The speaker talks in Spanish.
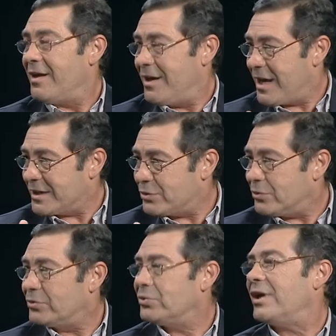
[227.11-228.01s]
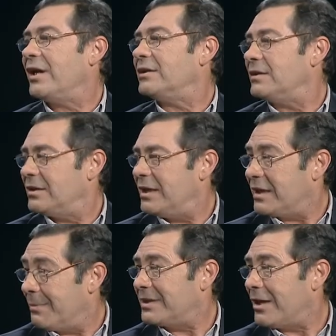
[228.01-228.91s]
la estructura del
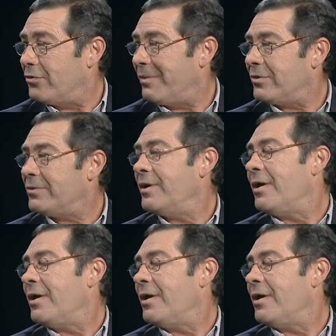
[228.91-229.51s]
capital humano